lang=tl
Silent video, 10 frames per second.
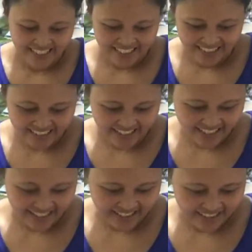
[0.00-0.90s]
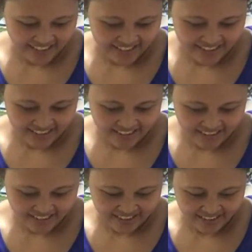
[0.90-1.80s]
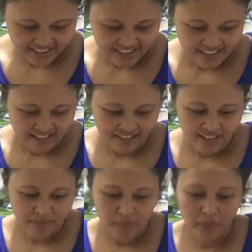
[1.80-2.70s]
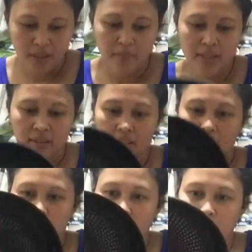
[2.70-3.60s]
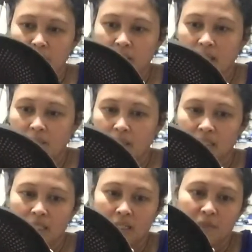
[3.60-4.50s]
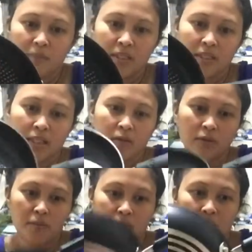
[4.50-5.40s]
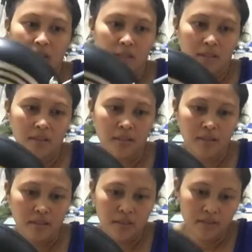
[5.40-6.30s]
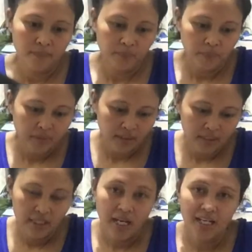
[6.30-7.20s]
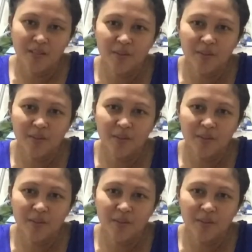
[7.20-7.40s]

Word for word: Ayan guys. Uh, magpapabait kayo para mata makatanggap din kayo ng mga regalo.